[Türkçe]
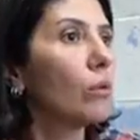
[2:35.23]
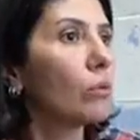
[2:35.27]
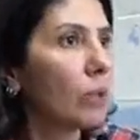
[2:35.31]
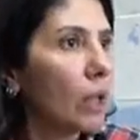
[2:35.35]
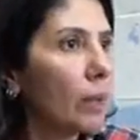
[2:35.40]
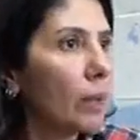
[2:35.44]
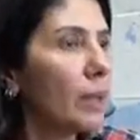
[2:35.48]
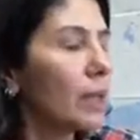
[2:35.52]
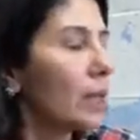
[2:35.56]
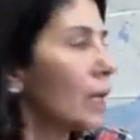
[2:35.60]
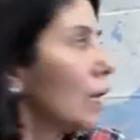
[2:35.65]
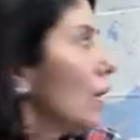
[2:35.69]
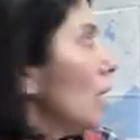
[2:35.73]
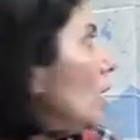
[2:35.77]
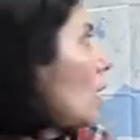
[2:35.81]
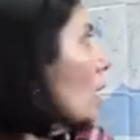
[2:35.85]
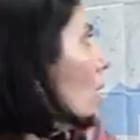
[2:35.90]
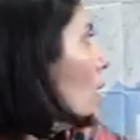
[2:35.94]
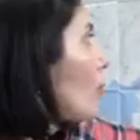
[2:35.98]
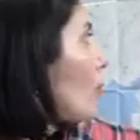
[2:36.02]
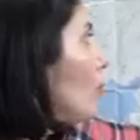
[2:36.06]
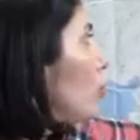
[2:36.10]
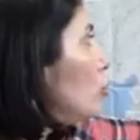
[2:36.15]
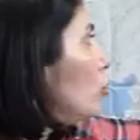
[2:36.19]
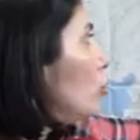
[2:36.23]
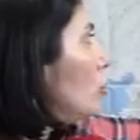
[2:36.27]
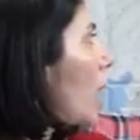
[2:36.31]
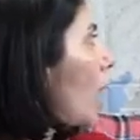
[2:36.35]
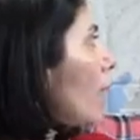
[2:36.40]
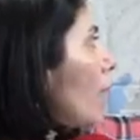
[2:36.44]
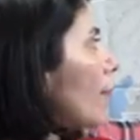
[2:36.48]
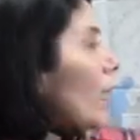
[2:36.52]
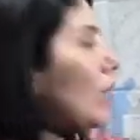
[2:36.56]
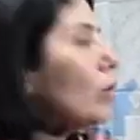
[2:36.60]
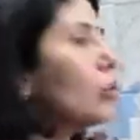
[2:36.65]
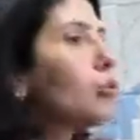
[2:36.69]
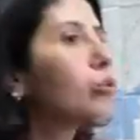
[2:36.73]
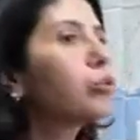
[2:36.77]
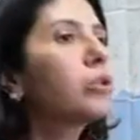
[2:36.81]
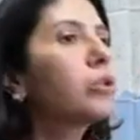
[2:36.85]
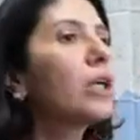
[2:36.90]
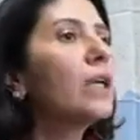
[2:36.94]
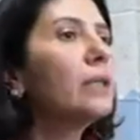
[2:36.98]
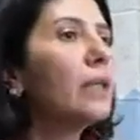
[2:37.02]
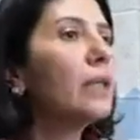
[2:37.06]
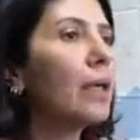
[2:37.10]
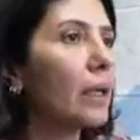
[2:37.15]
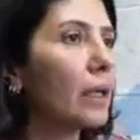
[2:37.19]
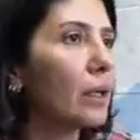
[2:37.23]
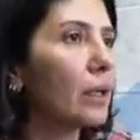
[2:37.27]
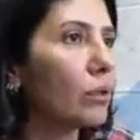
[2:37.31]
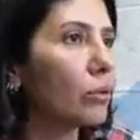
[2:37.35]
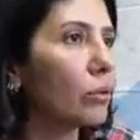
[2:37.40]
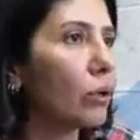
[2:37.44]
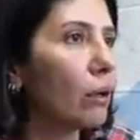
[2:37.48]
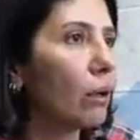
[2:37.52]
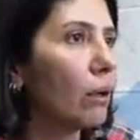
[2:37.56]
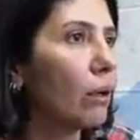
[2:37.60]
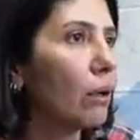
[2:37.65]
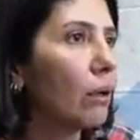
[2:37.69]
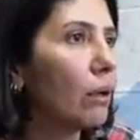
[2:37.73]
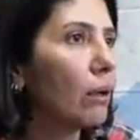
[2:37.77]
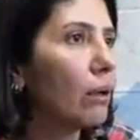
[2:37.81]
Tabii ki bunun hemen kuzeyinde yer alıyor.